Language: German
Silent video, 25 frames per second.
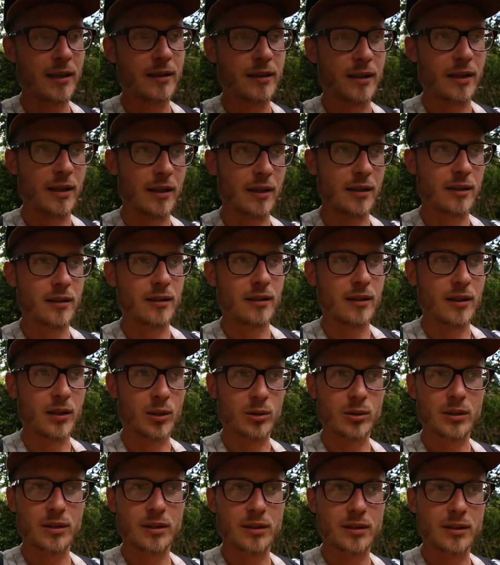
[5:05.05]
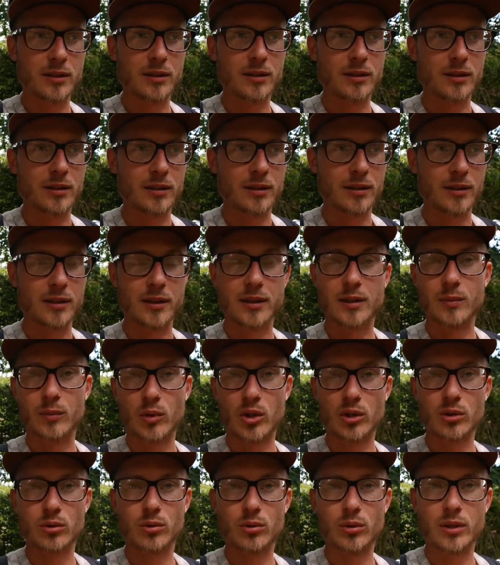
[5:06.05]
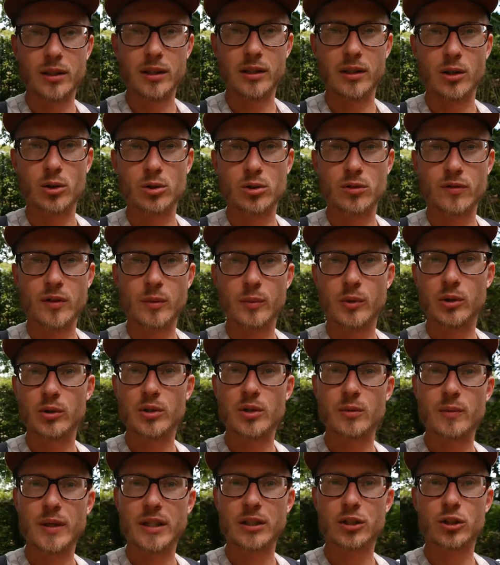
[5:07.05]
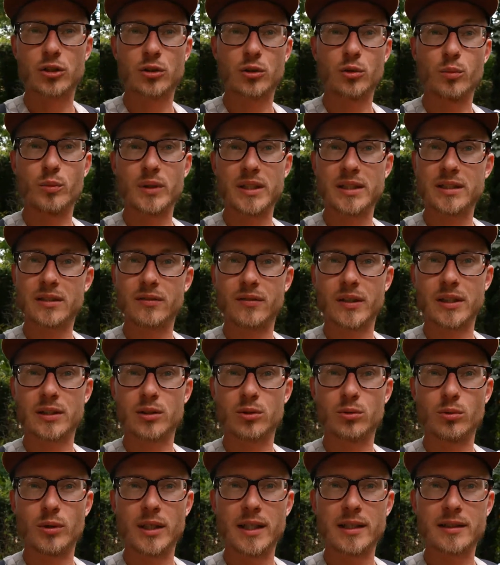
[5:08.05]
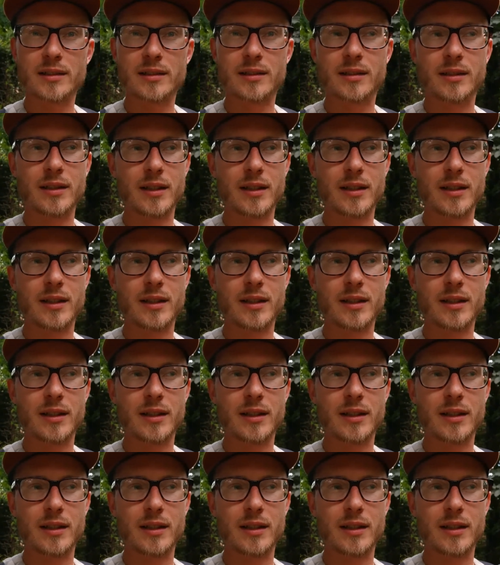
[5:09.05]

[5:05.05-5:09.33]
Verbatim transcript: da lautet äh, das Motto, genauso wie bei uns Menschen, du bist, was du isst,